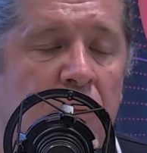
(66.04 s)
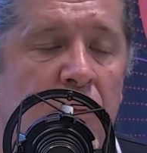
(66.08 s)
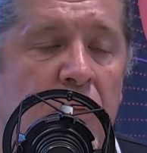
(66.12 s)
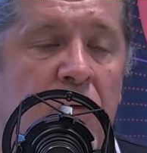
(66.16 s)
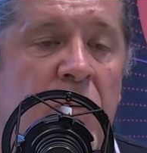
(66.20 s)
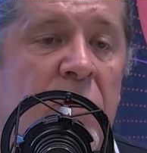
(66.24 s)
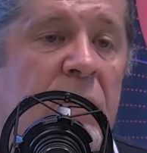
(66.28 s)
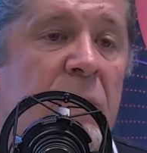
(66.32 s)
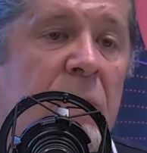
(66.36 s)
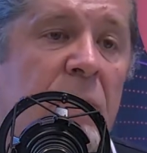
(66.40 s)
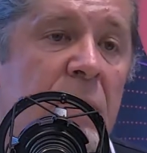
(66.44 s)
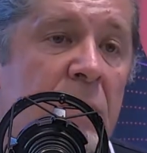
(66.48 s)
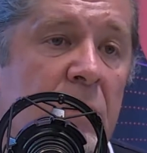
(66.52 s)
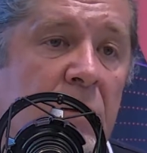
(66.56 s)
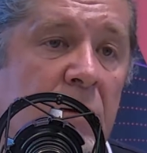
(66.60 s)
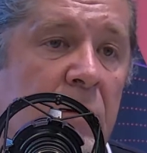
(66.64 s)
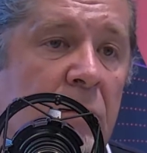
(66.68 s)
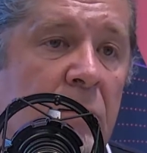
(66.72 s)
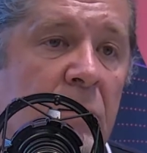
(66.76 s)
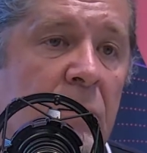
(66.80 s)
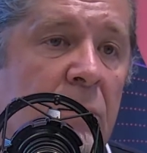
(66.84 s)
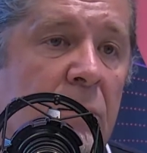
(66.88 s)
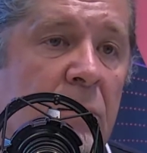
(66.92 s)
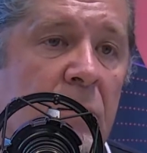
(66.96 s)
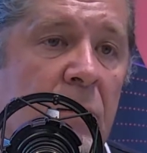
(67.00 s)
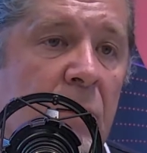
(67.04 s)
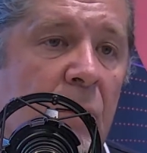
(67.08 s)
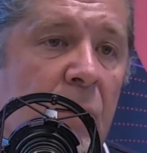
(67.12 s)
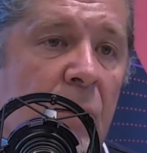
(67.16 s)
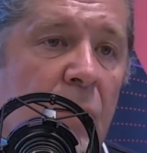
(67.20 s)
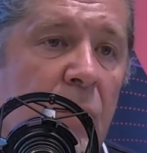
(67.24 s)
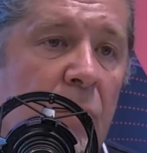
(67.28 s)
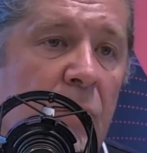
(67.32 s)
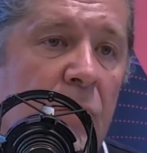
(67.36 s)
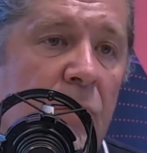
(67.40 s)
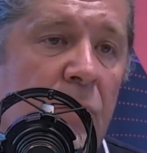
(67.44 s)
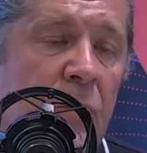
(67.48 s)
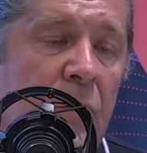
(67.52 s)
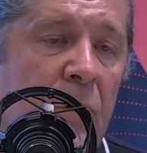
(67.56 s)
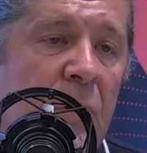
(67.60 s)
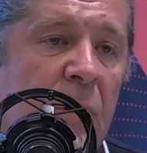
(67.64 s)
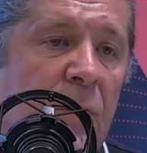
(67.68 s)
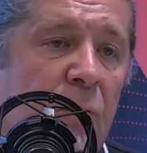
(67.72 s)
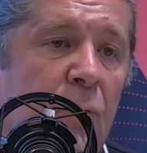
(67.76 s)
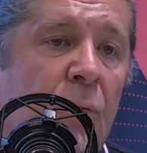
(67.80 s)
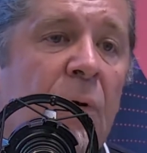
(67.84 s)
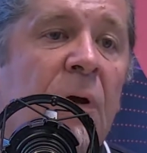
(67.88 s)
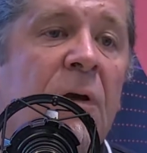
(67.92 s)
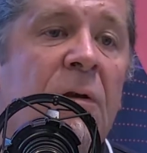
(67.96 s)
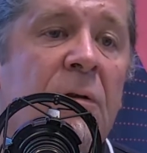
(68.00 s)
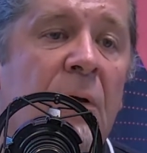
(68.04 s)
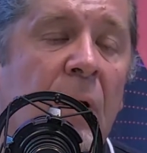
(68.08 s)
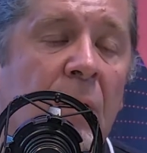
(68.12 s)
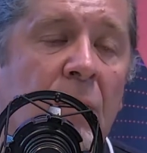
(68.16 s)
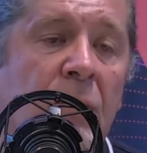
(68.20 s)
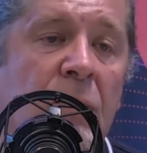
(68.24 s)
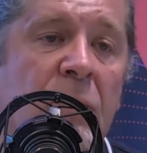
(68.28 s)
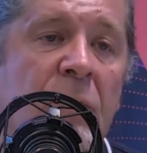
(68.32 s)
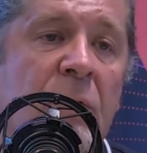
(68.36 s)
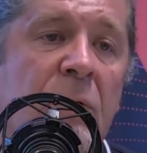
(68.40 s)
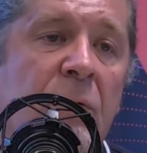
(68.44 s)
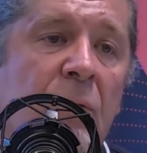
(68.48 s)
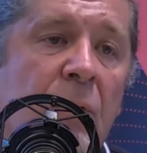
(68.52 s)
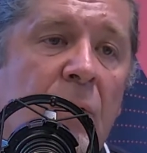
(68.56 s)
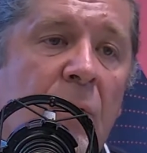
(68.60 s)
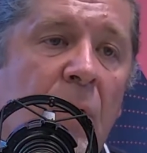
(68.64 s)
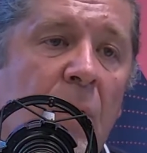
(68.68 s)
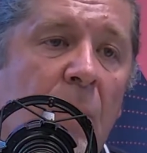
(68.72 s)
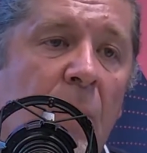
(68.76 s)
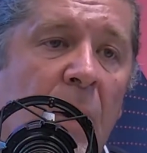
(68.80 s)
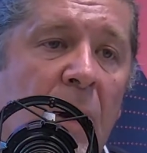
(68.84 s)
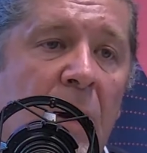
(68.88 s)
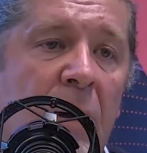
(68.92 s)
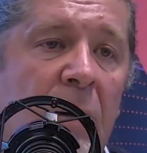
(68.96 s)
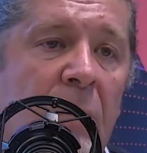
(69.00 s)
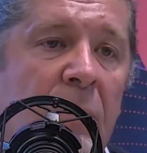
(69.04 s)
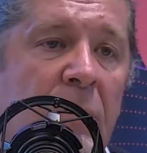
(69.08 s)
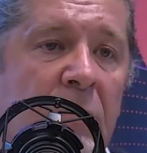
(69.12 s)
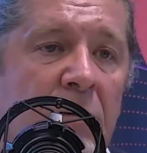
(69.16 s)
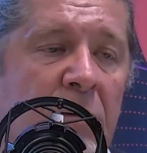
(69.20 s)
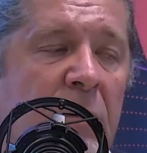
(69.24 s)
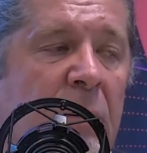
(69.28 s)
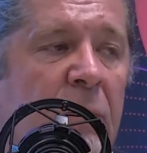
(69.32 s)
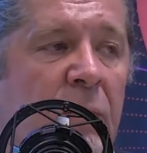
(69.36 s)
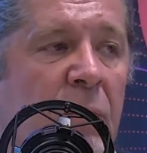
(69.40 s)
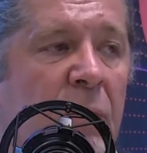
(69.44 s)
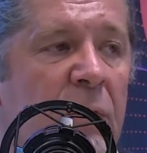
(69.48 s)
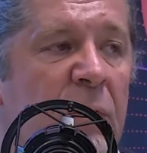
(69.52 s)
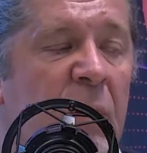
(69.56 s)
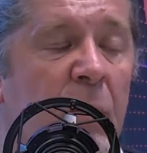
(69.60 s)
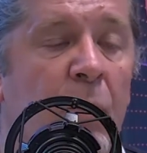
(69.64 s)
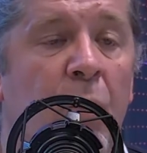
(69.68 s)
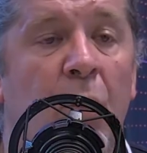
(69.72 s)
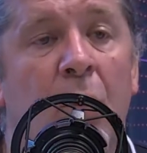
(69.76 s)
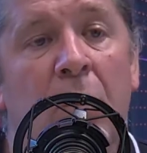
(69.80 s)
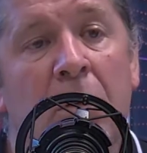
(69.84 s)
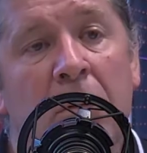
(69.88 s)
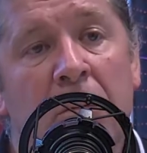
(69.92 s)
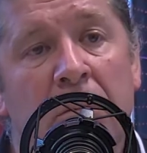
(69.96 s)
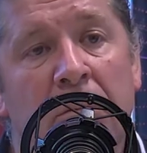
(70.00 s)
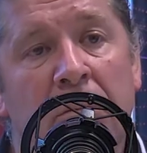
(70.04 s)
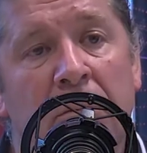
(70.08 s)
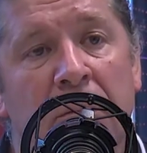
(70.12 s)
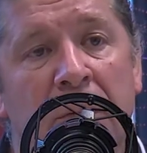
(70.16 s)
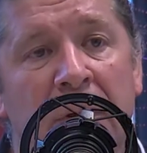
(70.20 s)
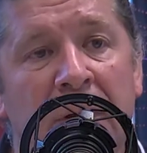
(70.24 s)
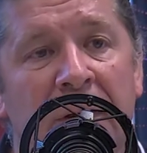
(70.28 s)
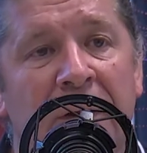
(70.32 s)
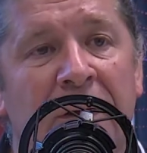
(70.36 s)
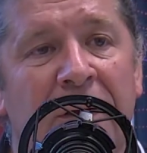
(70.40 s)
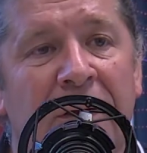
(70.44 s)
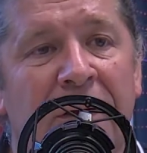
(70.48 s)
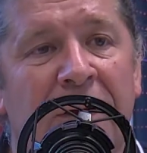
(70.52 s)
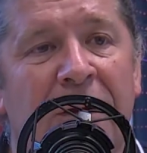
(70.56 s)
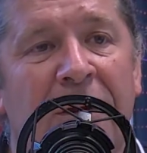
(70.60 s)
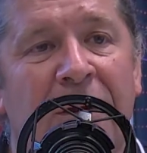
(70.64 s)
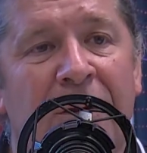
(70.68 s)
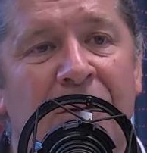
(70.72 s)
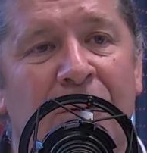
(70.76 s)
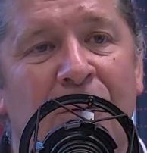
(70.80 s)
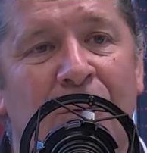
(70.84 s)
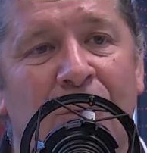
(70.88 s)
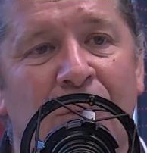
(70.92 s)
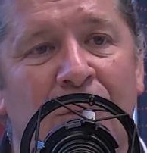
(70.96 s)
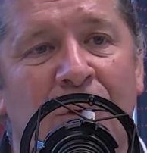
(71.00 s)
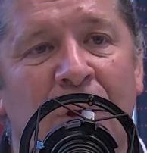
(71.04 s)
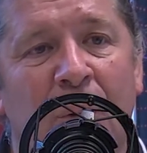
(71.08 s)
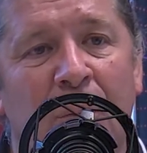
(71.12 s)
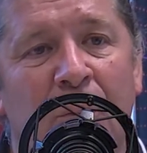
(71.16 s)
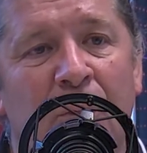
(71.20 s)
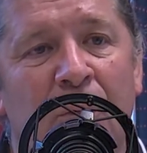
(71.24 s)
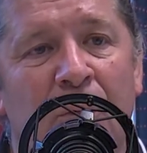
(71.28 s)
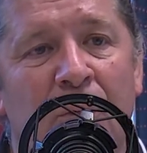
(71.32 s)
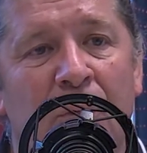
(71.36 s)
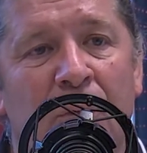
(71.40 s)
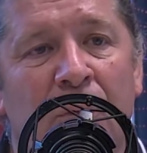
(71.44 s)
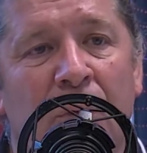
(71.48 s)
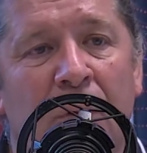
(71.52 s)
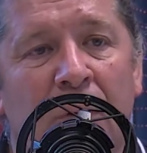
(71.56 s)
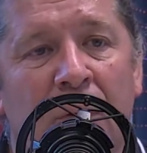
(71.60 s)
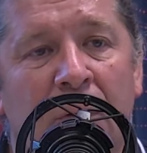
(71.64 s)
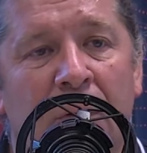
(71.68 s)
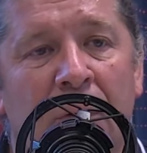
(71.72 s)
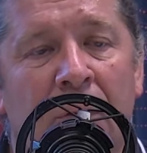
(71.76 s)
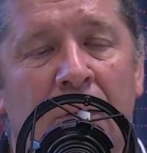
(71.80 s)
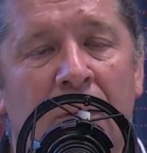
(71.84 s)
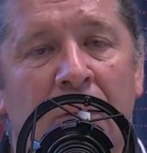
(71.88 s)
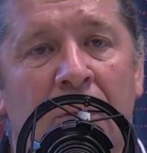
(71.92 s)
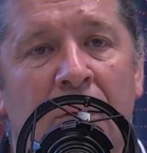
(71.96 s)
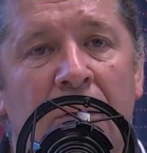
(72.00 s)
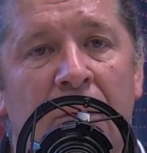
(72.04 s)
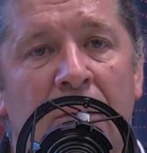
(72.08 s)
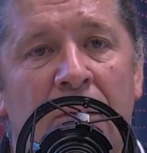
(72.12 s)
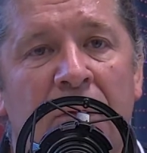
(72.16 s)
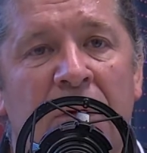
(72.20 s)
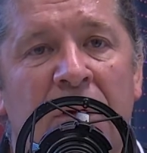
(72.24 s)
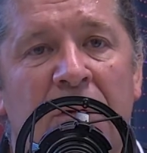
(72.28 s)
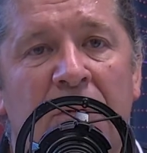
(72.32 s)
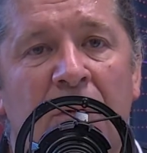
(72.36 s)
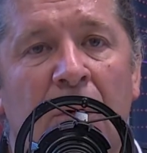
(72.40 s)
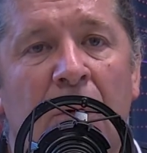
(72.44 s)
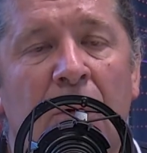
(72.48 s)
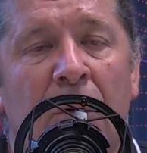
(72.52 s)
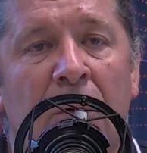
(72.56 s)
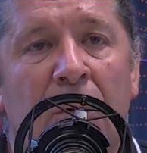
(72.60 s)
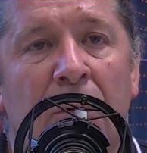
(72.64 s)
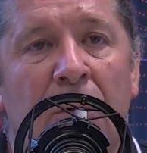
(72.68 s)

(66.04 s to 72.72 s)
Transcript: du site euh, sur les deux hectares du site de Colmar. Il faisait beau. Donc on a pu vivre